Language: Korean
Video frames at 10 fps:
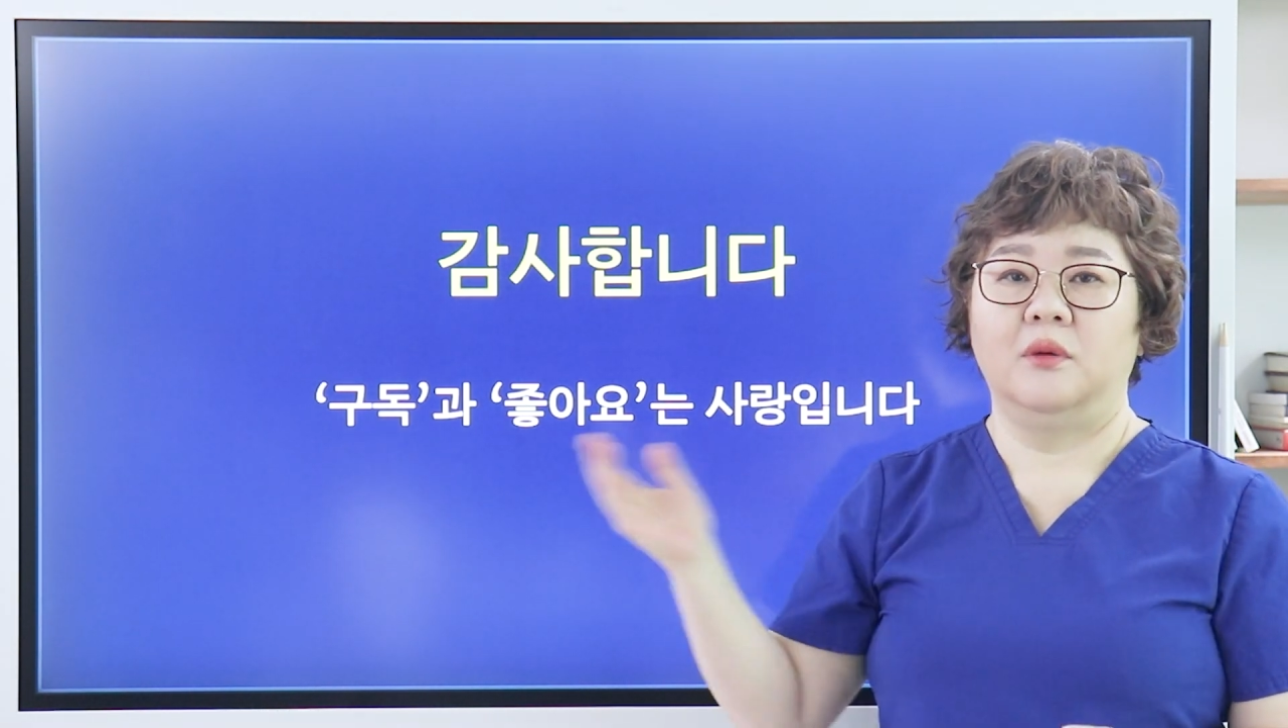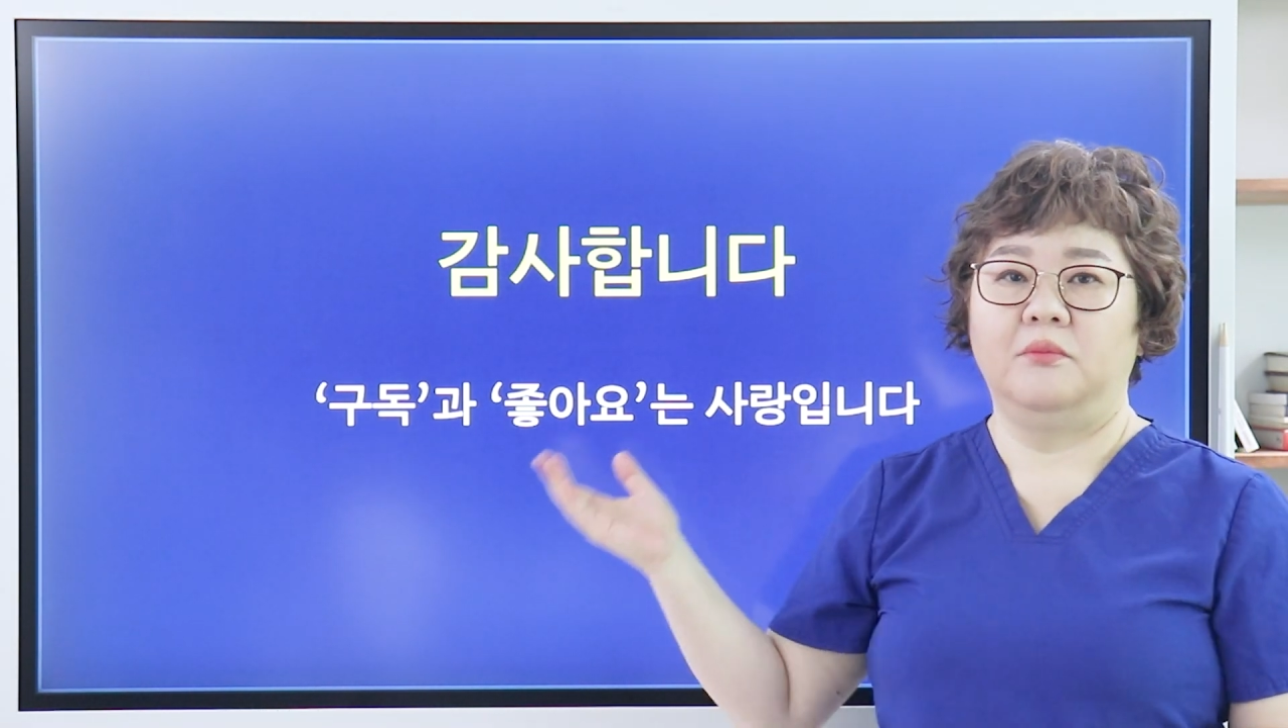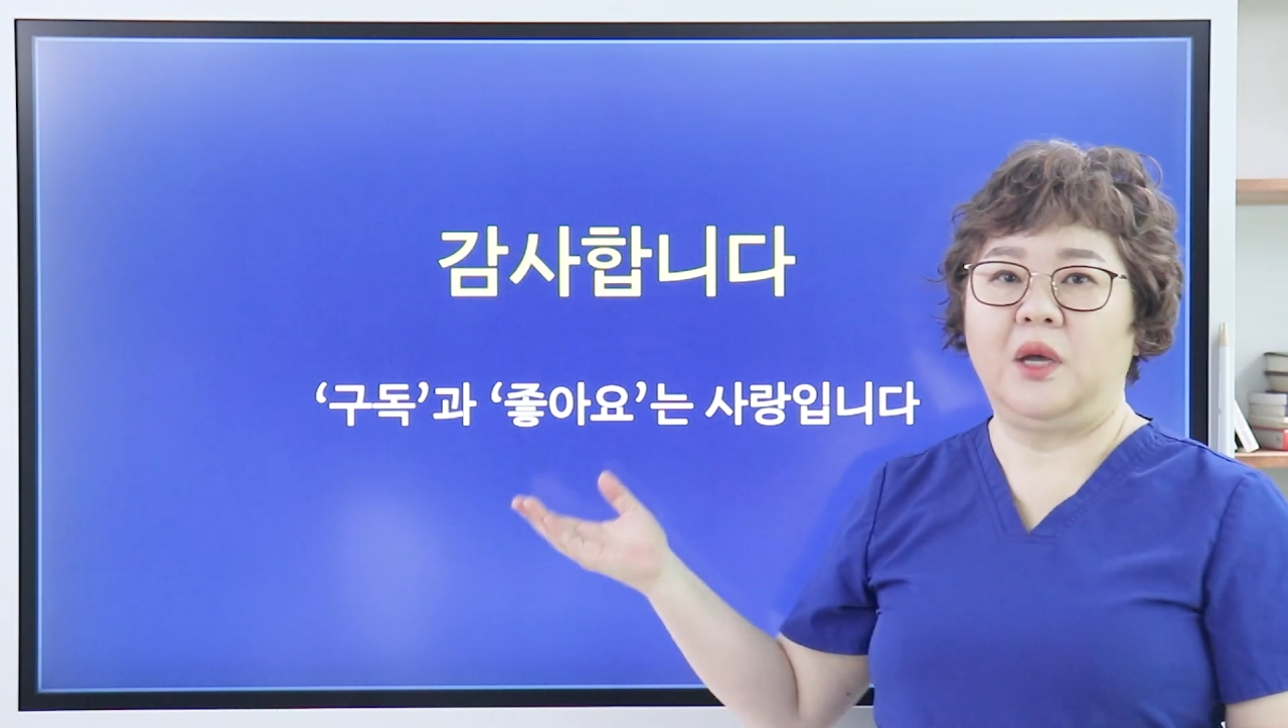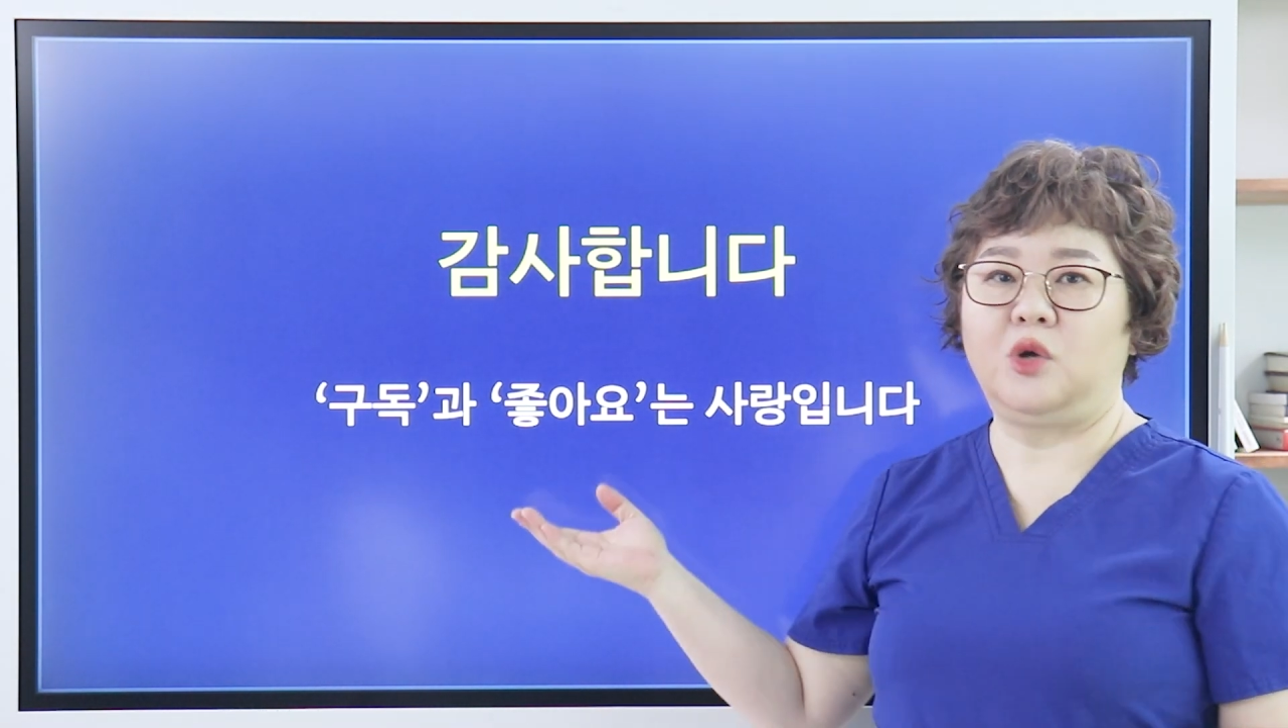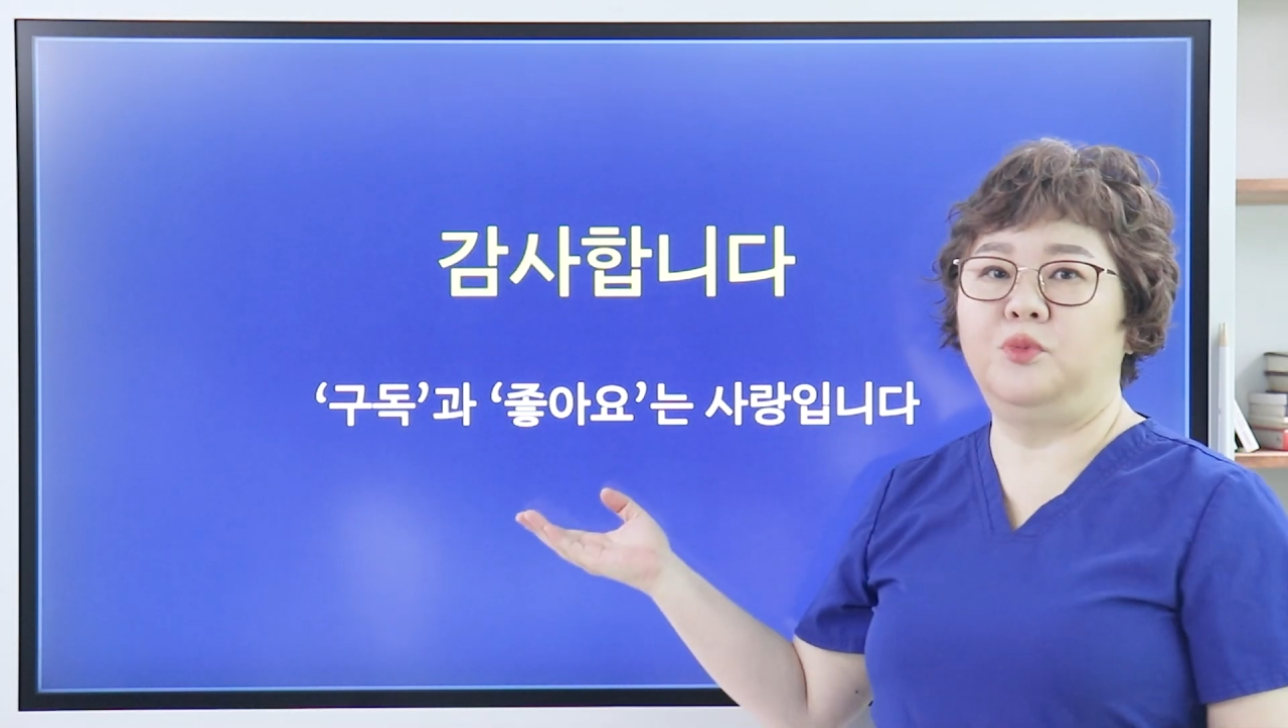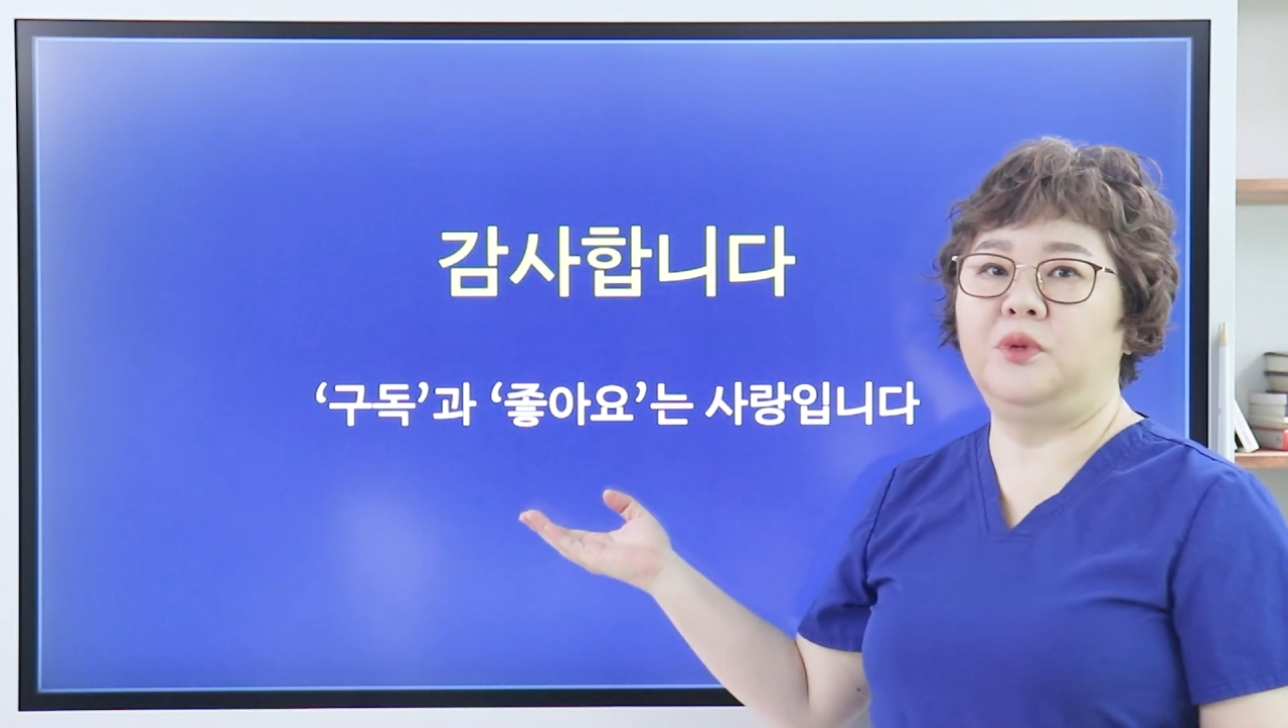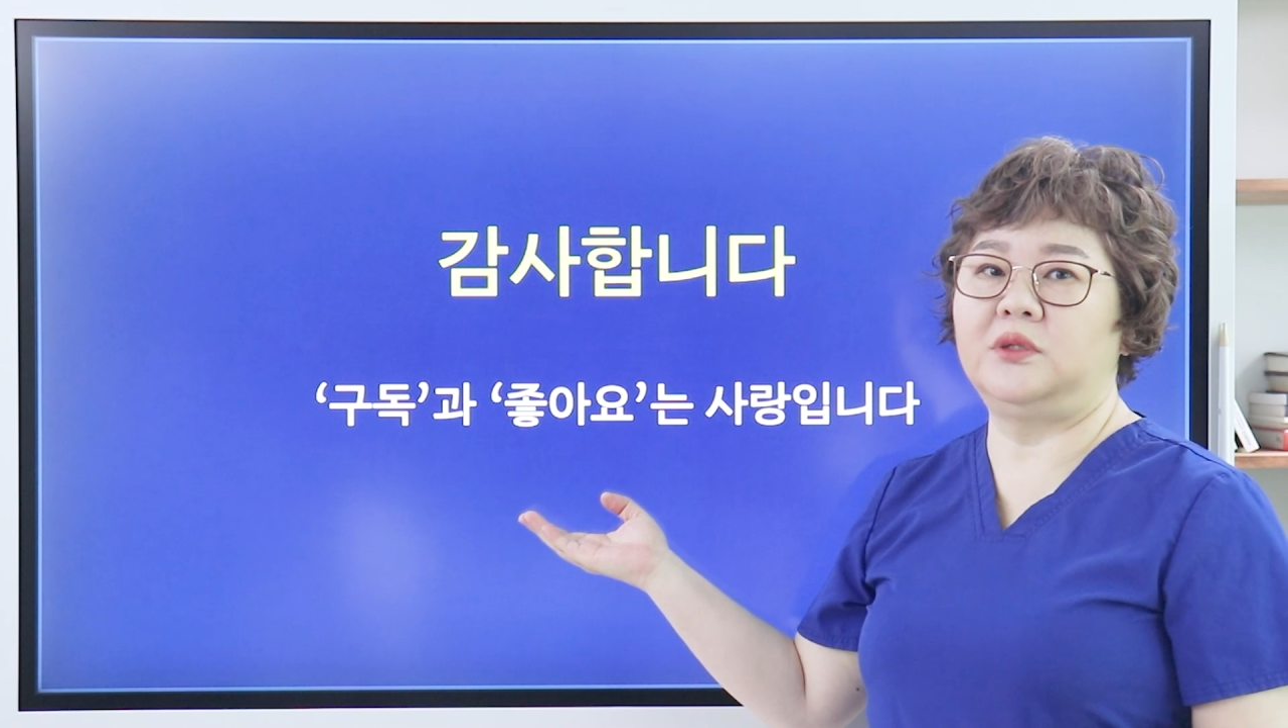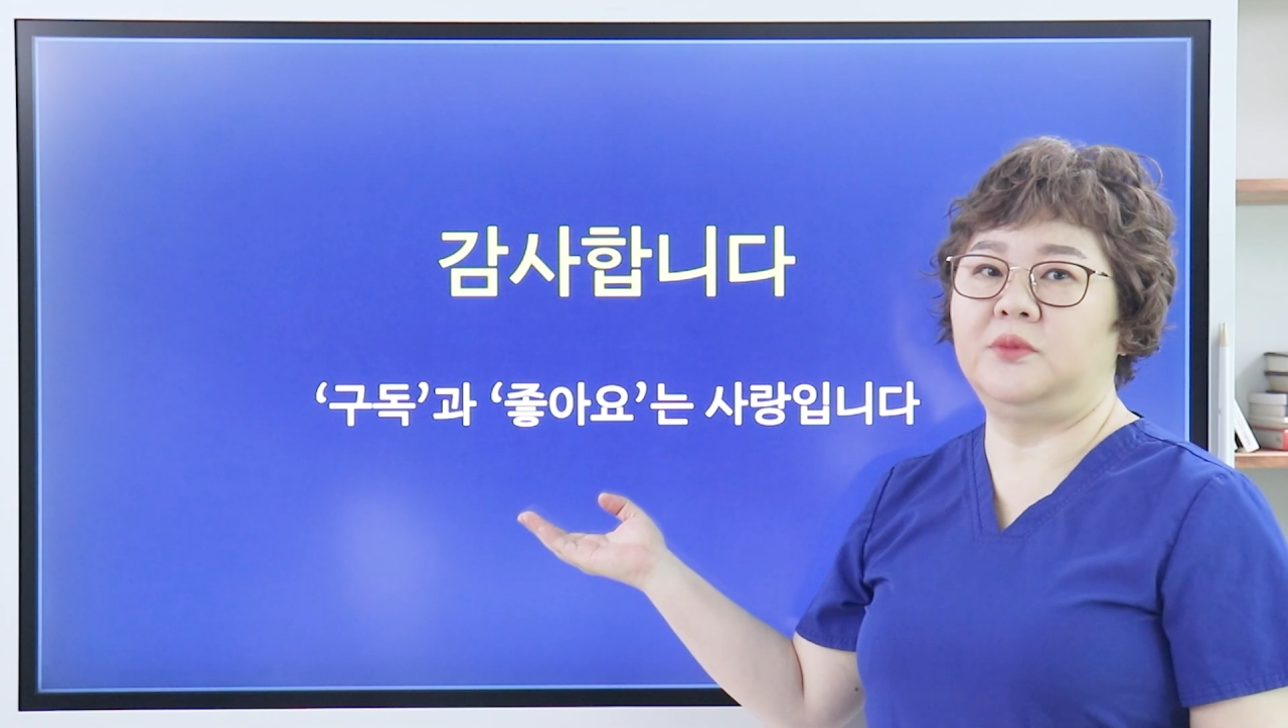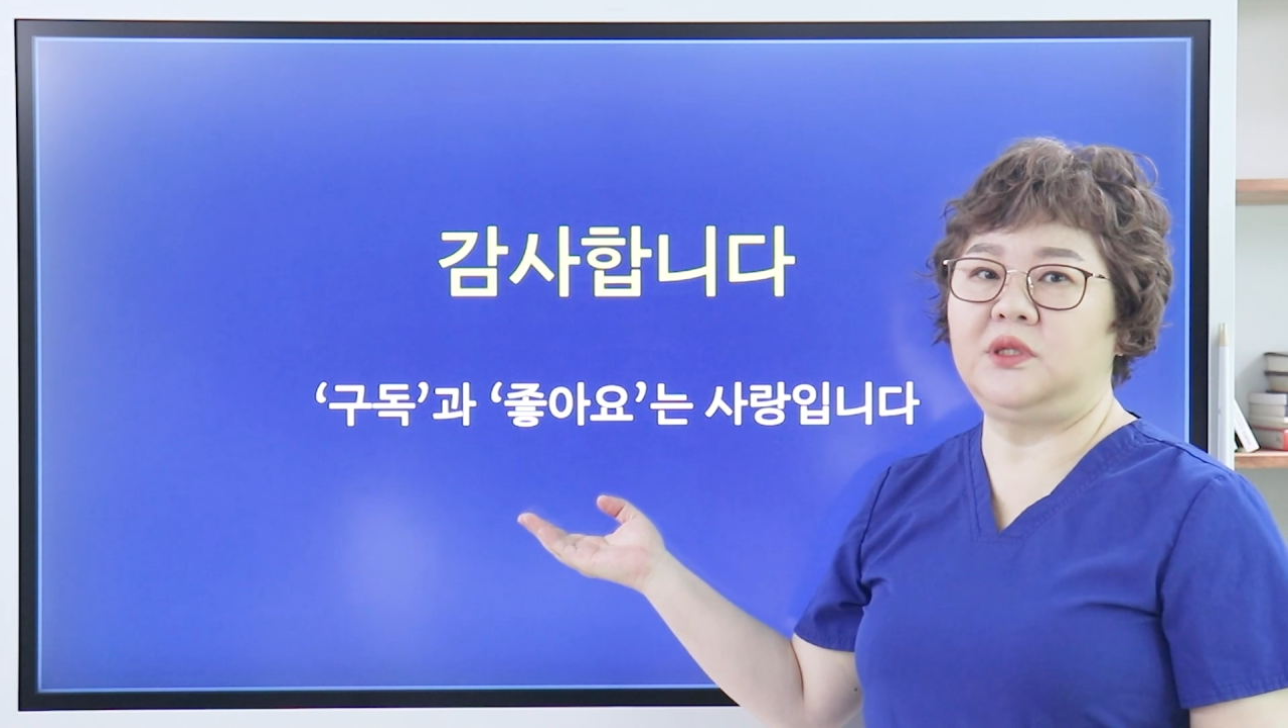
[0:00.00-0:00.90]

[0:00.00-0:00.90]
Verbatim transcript: 마이코플라즈마